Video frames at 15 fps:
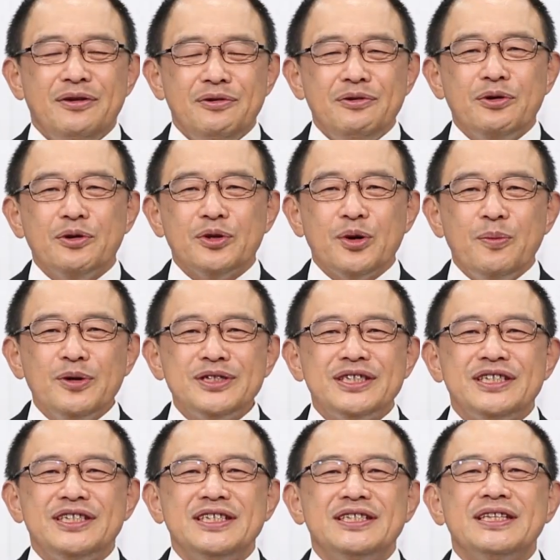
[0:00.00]
いうことをも
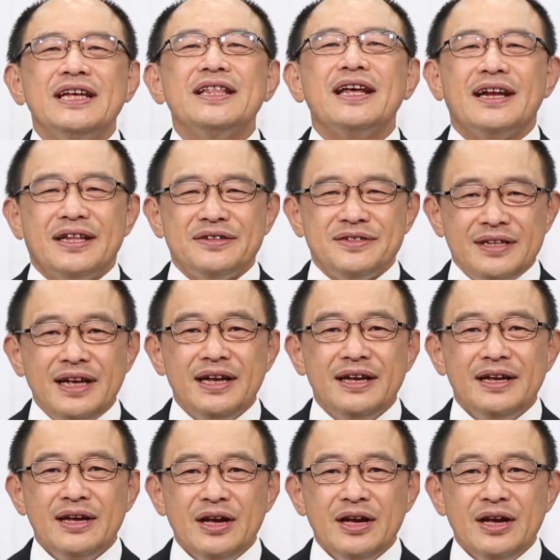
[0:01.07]
し知ってたらですね